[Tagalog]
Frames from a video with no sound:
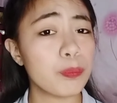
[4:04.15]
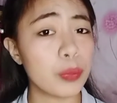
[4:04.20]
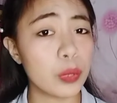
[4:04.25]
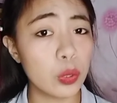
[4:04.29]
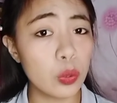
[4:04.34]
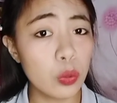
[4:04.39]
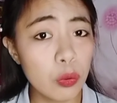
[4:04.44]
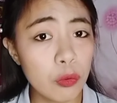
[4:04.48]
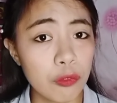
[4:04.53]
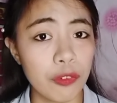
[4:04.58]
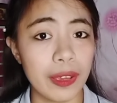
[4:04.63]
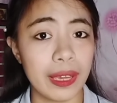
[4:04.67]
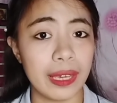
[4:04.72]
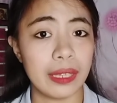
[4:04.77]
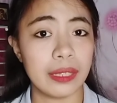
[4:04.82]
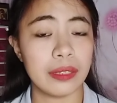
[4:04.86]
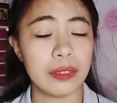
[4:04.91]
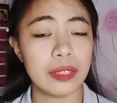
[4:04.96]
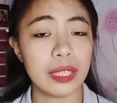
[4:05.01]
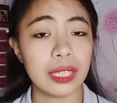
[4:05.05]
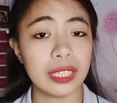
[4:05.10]

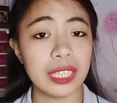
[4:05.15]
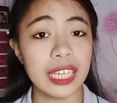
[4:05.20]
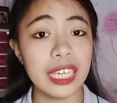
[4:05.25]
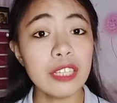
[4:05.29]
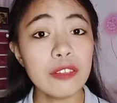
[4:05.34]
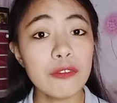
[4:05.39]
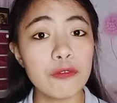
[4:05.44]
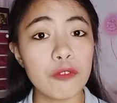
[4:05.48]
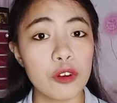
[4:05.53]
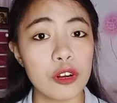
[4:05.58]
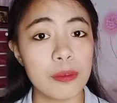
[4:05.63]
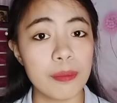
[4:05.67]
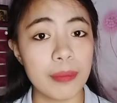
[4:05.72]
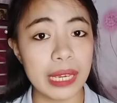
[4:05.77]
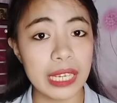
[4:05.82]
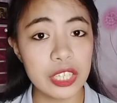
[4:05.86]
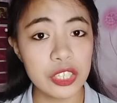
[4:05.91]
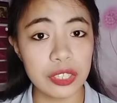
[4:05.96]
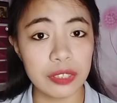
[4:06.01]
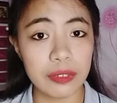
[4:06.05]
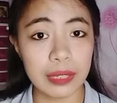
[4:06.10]
proven that
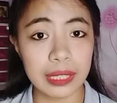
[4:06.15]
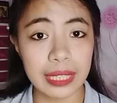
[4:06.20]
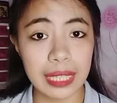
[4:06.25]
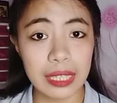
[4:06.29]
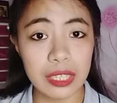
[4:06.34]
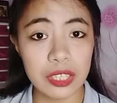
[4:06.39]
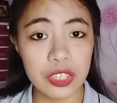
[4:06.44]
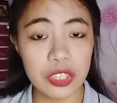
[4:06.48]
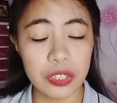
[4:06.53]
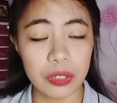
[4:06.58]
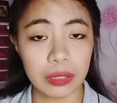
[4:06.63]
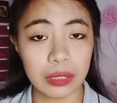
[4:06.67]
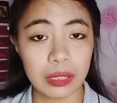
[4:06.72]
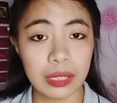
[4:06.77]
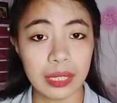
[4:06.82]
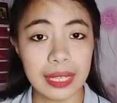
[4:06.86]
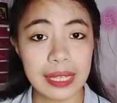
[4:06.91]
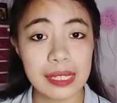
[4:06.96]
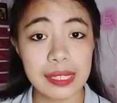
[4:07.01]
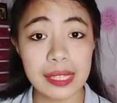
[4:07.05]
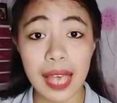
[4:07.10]
information retention
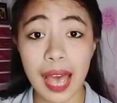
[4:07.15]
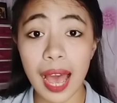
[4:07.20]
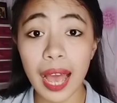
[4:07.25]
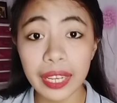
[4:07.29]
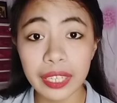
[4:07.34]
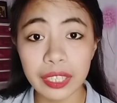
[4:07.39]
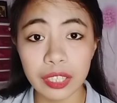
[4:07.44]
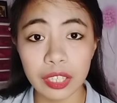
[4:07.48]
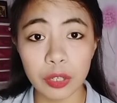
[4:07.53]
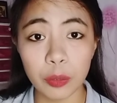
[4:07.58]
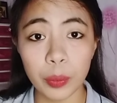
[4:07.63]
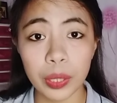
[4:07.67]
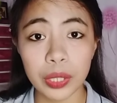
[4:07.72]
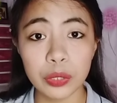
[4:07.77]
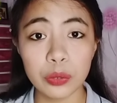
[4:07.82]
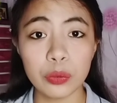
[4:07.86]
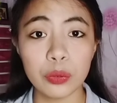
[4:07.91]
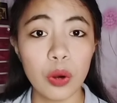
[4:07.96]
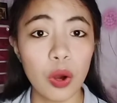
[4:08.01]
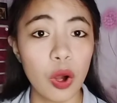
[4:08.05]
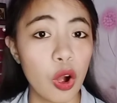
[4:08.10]
is higher when
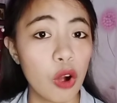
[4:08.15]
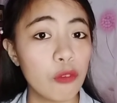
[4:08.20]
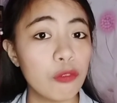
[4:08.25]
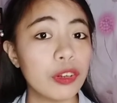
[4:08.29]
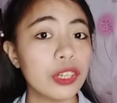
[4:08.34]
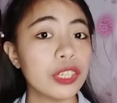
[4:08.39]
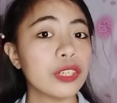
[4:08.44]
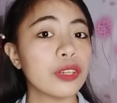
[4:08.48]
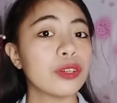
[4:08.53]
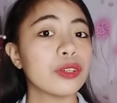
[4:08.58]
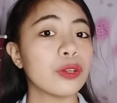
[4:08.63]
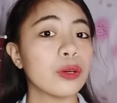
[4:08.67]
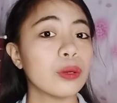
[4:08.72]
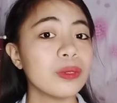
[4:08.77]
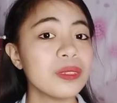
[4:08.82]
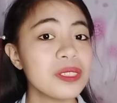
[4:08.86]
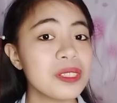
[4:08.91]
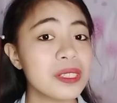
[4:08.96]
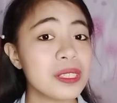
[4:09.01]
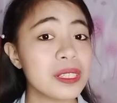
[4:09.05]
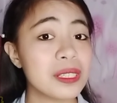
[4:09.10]
you go over your
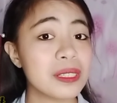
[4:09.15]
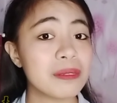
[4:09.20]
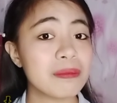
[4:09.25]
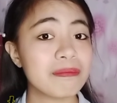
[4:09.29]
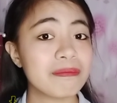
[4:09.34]
notes